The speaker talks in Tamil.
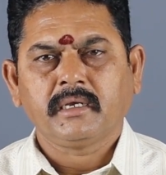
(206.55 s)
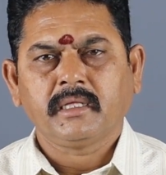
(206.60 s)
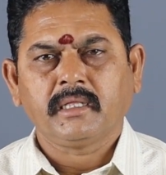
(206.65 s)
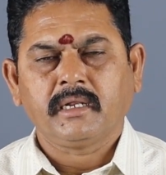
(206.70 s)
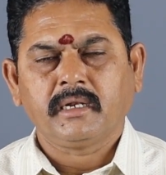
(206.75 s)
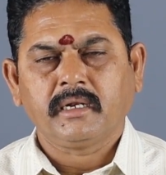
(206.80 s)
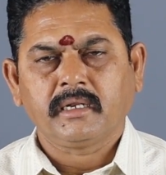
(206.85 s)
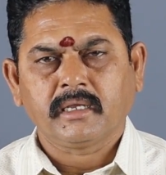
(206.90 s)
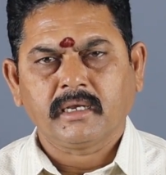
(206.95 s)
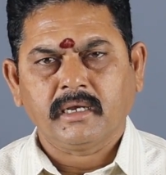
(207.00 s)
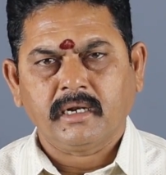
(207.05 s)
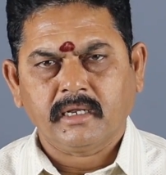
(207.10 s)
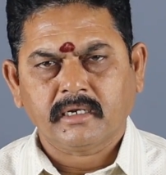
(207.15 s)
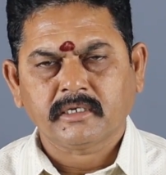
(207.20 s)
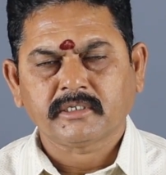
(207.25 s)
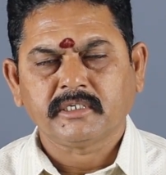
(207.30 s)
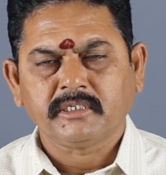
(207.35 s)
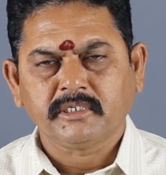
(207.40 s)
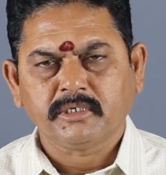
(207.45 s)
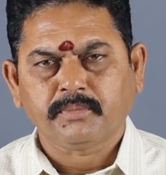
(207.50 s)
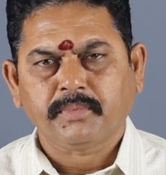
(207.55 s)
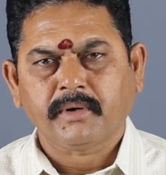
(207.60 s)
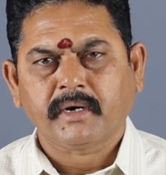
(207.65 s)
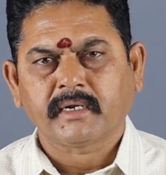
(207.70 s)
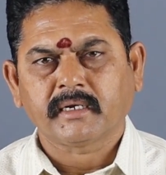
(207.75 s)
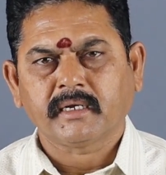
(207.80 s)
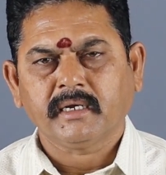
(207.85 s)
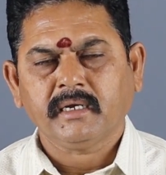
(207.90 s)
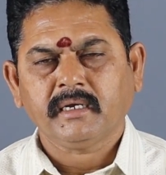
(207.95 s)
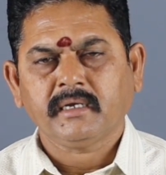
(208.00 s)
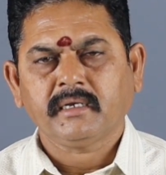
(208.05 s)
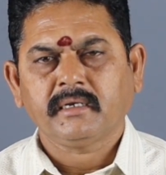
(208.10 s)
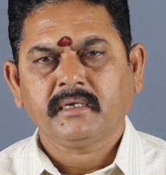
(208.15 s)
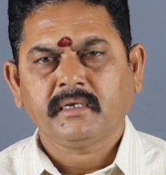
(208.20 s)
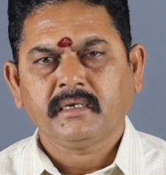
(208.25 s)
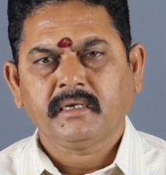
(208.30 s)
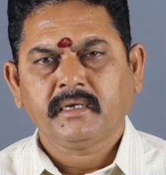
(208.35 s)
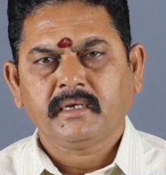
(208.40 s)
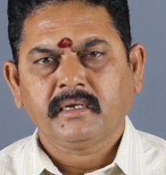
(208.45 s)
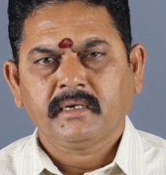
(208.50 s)
இதை நீங்கள் எல்லோரும் செஞ்சு பாருங்கள்
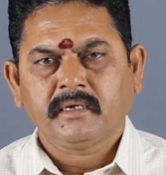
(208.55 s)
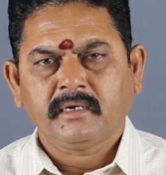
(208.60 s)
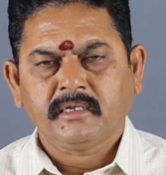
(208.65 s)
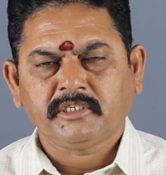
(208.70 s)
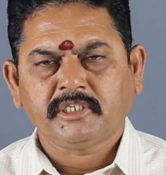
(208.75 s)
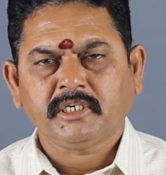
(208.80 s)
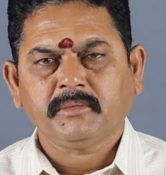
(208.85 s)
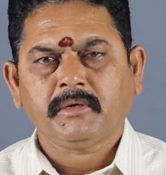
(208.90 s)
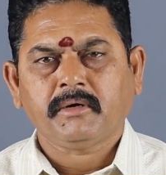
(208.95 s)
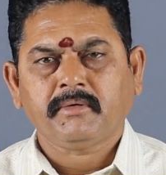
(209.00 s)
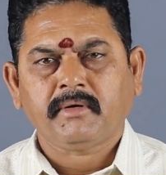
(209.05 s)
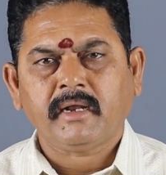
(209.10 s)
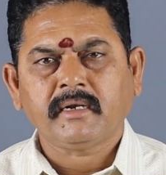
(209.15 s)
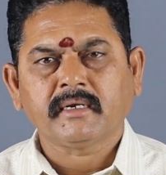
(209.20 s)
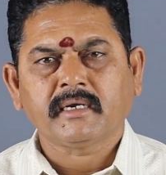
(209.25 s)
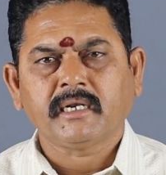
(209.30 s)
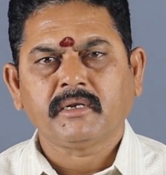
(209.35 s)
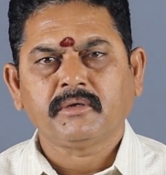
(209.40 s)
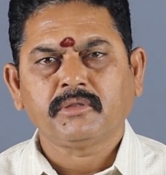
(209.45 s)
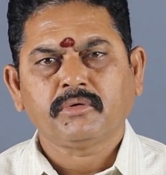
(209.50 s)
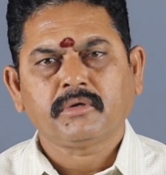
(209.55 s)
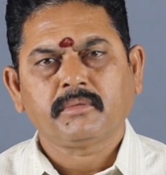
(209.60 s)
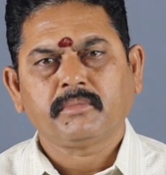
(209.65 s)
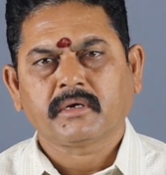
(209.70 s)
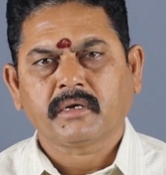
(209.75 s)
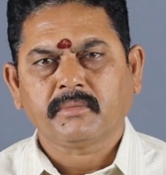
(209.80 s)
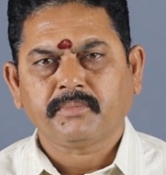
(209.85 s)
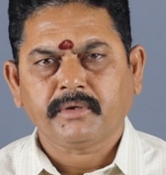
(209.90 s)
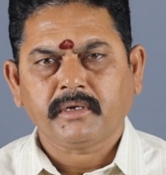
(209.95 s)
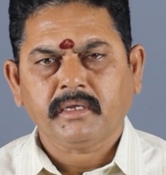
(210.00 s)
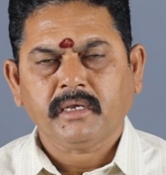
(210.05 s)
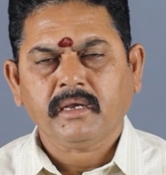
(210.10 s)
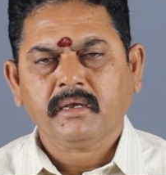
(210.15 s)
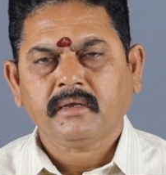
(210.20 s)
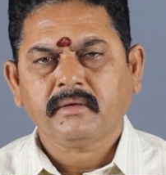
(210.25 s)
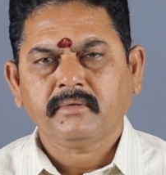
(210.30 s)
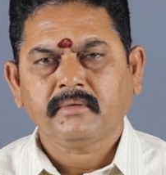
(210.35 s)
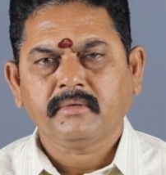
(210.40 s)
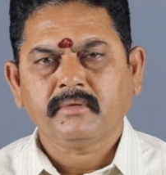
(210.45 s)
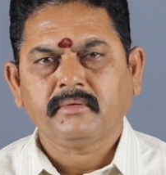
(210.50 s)
நிச்சயமாக வாழ்க்கையில் வந்து ஒரு மிகப்பெரிய
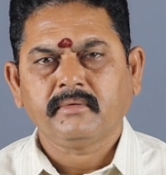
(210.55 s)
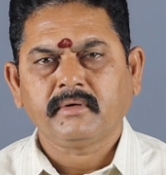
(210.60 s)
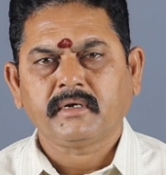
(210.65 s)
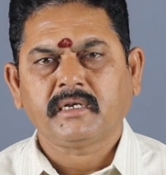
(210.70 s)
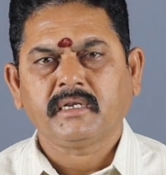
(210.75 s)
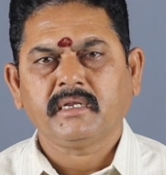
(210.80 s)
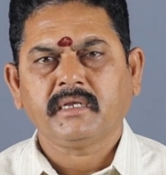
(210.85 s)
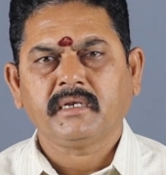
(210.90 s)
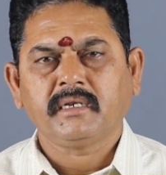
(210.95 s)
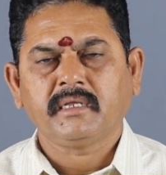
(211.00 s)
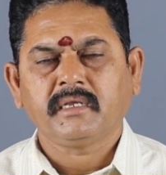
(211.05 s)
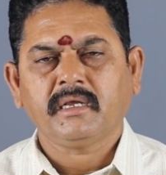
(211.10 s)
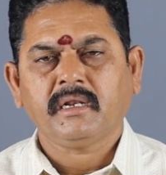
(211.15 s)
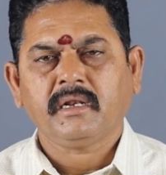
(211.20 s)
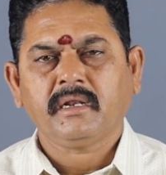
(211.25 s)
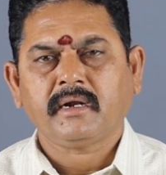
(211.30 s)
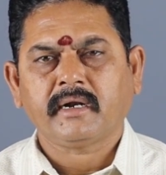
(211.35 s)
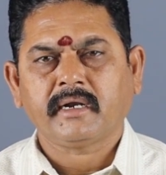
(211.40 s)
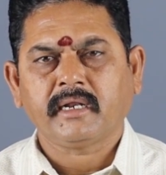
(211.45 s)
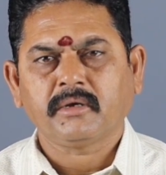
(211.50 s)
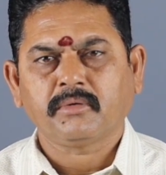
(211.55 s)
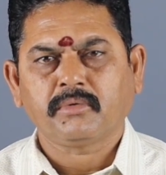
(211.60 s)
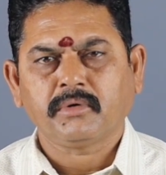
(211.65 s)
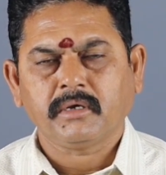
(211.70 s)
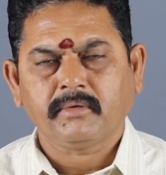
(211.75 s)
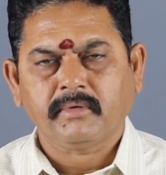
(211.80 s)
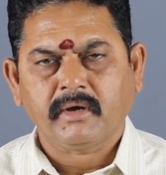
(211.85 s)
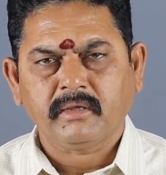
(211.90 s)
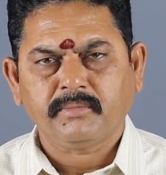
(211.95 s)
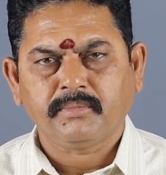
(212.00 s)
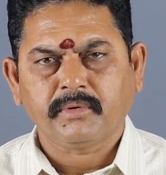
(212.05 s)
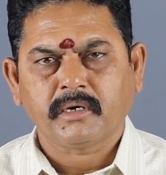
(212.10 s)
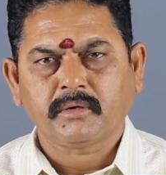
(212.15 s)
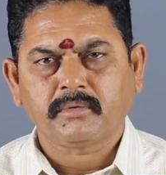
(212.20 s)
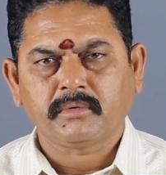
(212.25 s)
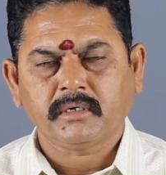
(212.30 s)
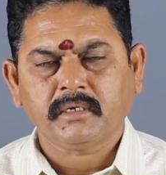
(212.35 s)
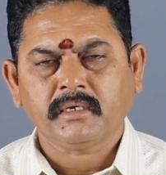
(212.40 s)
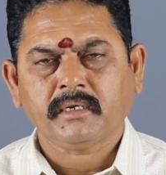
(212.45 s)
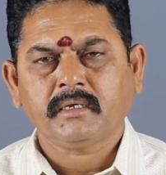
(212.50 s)
வெற்றியை நீங்கள் அடையக்கூடிய
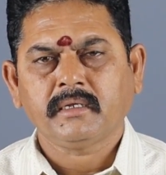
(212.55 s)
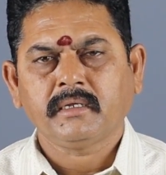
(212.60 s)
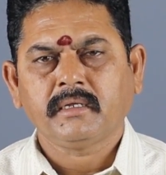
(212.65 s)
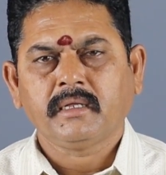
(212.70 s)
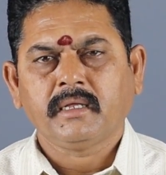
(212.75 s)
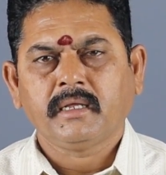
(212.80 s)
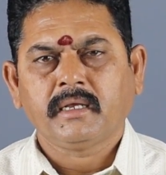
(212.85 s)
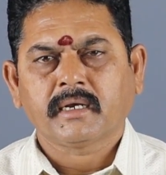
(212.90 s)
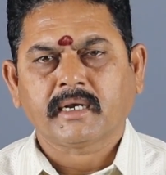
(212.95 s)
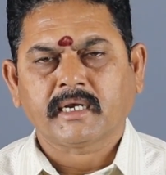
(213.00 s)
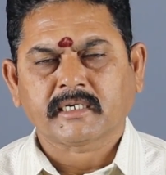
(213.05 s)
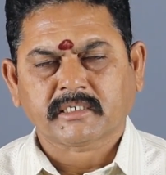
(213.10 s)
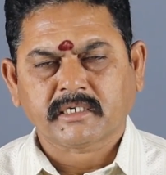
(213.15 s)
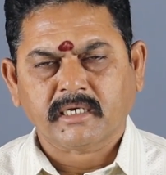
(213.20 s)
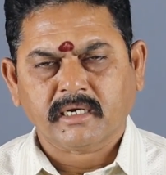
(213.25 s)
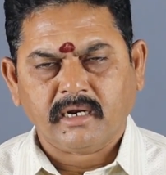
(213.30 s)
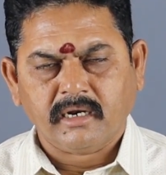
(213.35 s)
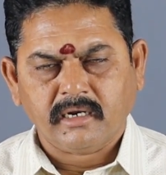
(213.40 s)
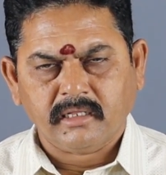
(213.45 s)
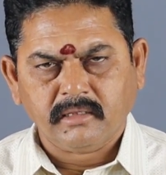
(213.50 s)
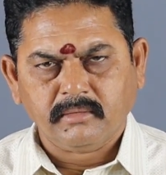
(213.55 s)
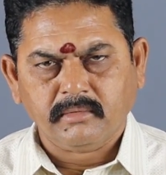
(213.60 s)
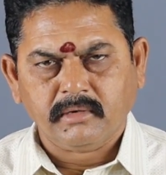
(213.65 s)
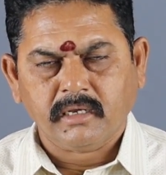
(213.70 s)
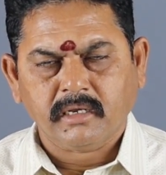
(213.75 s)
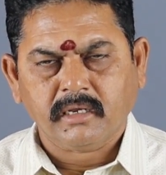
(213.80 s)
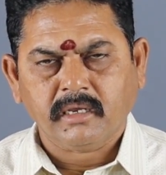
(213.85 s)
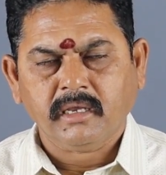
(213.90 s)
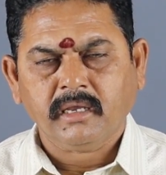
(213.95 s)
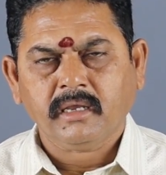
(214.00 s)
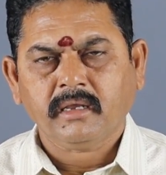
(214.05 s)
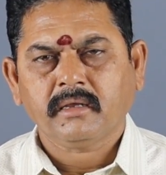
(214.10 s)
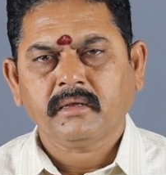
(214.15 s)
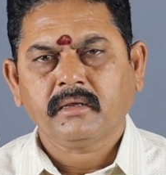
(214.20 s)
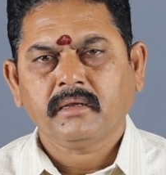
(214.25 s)
வாய்ப்புகள் உண்டு கஷ்டங்கள்லேருந்து நீங்கி